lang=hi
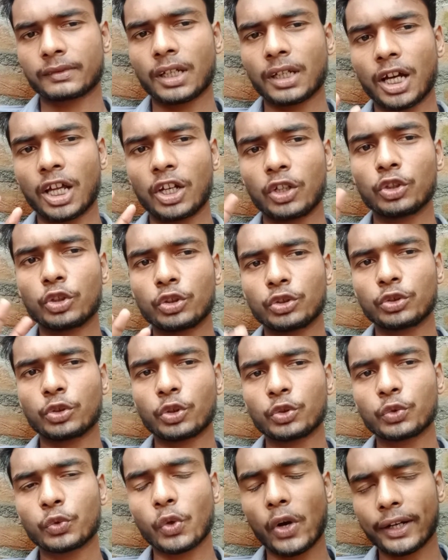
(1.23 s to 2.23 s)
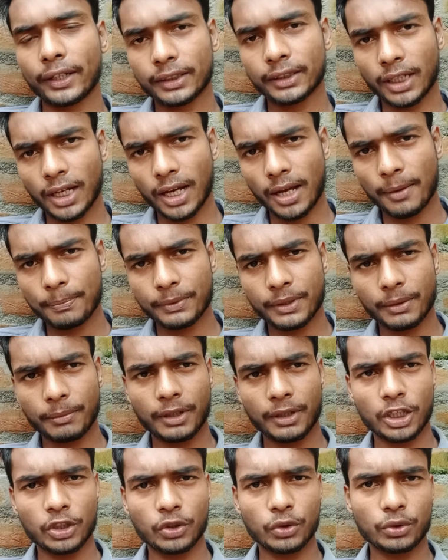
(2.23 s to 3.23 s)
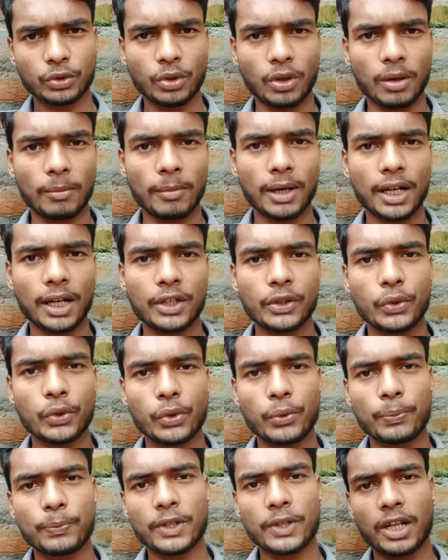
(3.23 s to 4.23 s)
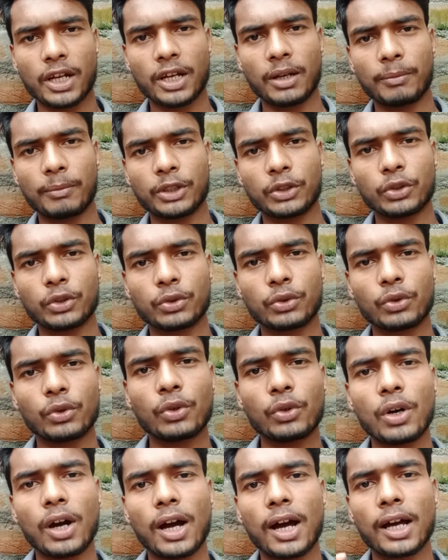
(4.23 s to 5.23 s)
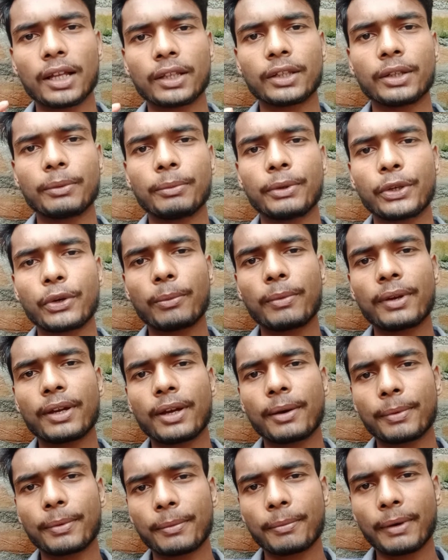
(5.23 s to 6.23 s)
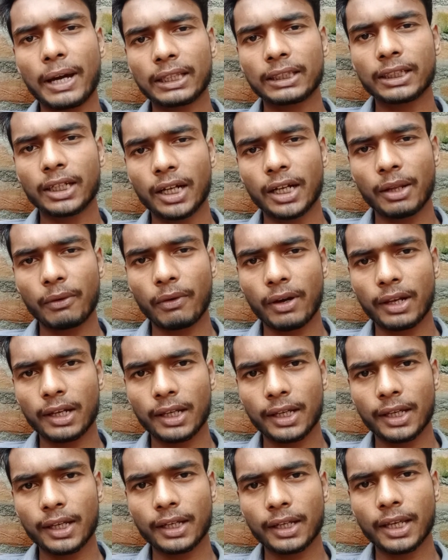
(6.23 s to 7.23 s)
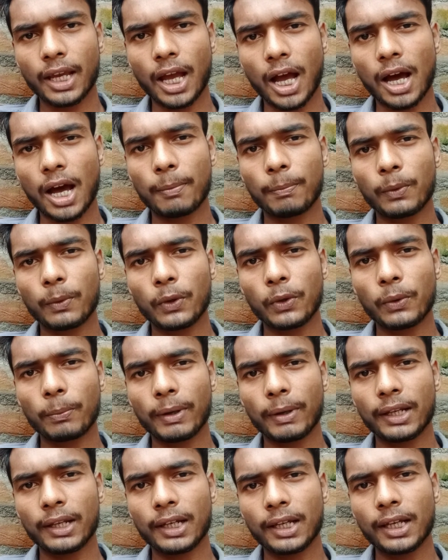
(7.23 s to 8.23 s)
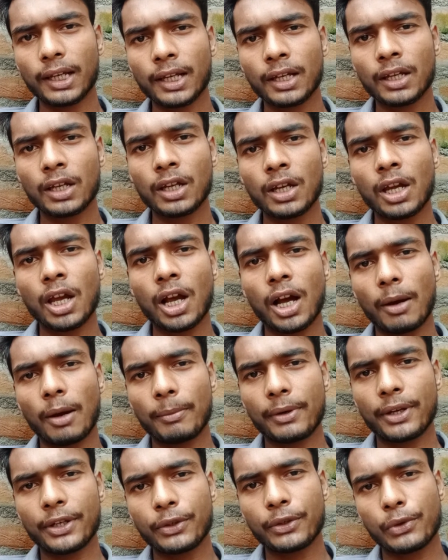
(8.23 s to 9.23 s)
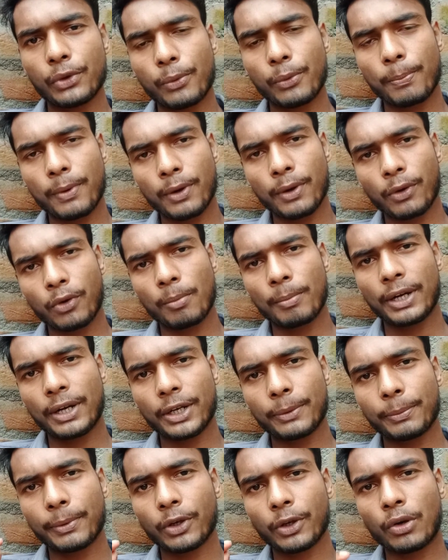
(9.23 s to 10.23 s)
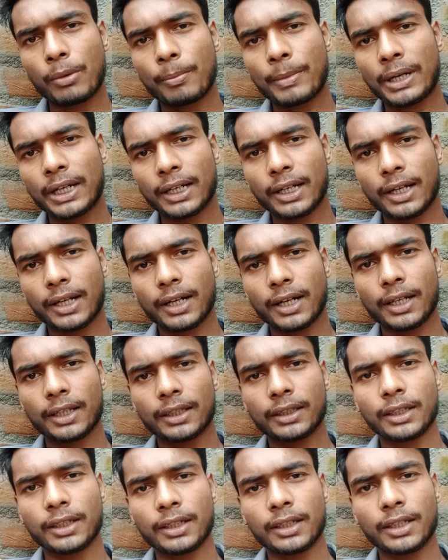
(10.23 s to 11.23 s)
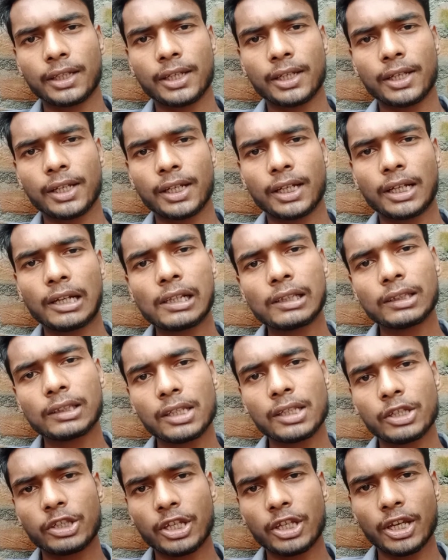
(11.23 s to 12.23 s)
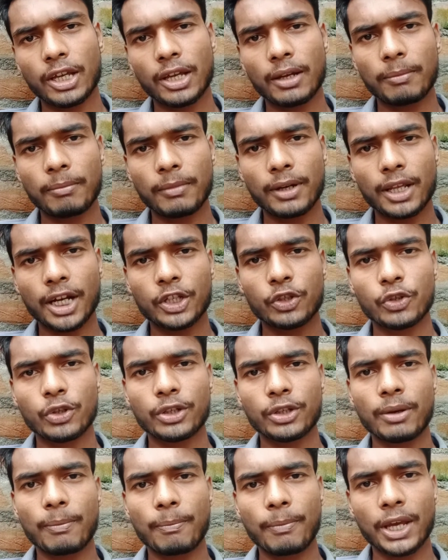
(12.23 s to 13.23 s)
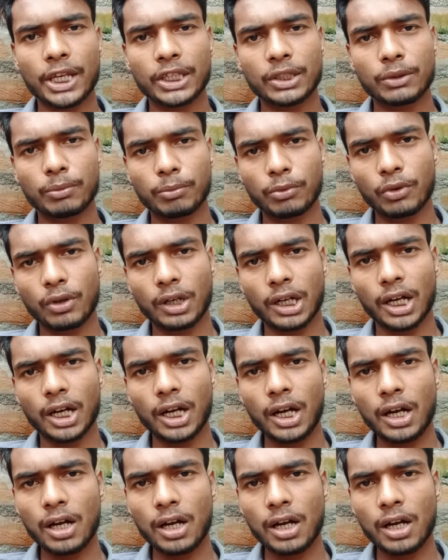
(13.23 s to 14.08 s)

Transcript: हेलो दोस्तों स्वागत है आप सभी का दोस्तों हमारे यूट्यूब चैनल में दोस्तों आज की वीडियो में यहाँ पे बात करने वाले हैं कि आप लोग पहले हमें यूट्यूब पे कमेंट पे कमेंट कर रहे थे कि गलती से मेरा जो है कि फेसबुक का